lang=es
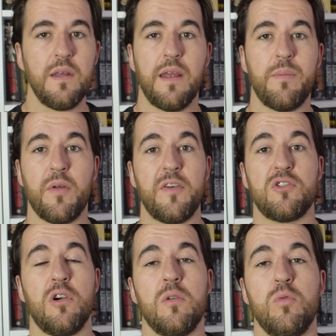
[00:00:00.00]
el
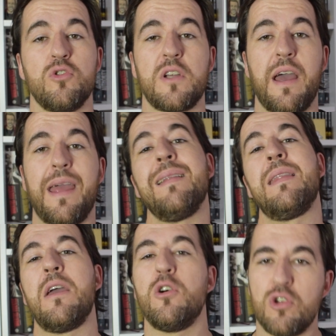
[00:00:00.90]
profesor busca
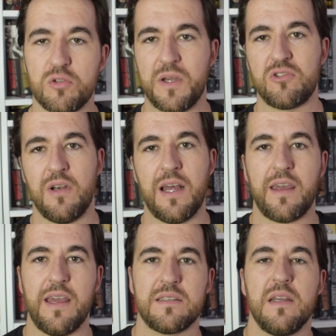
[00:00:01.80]
entre otros
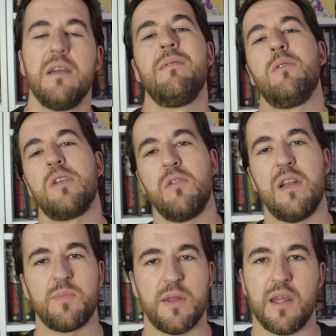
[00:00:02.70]
personajes, vamos a hacer
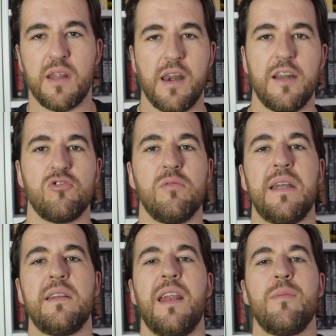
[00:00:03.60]
una especie de
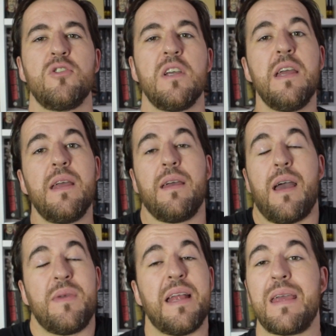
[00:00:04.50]
resumen, tenemos
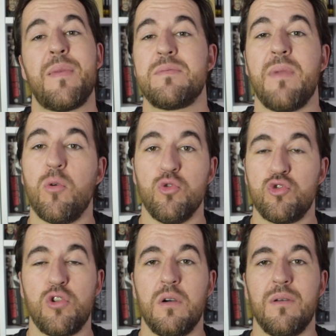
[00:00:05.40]
a mí el que más me
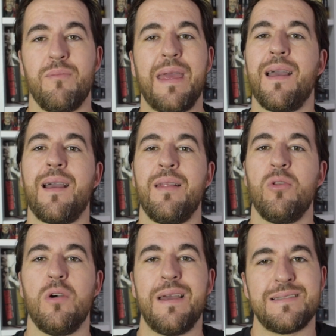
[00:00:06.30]
gustó, me
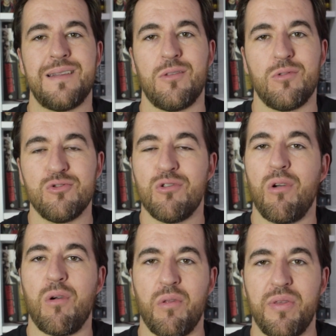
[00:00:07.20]
encantó, este actor yo no
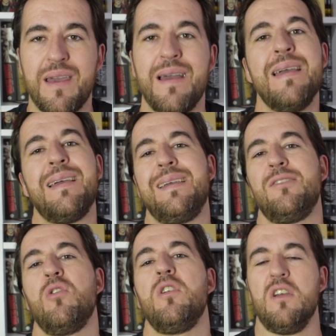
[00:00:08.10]
lo conocía y
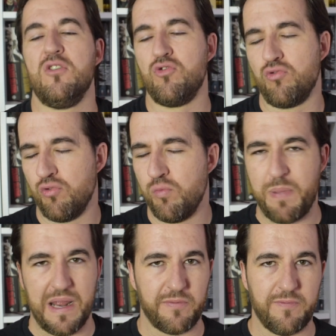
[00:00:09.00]
soy
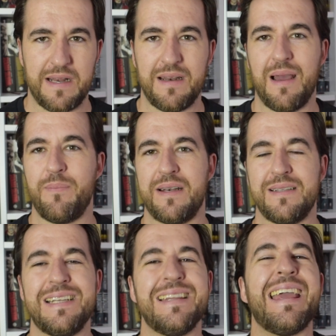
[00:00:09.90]
súper fan a
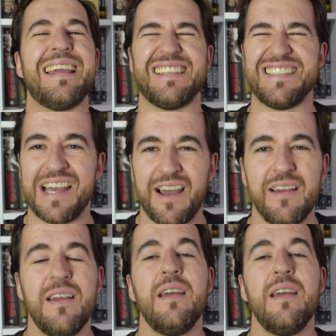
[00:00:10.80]
partir de ya.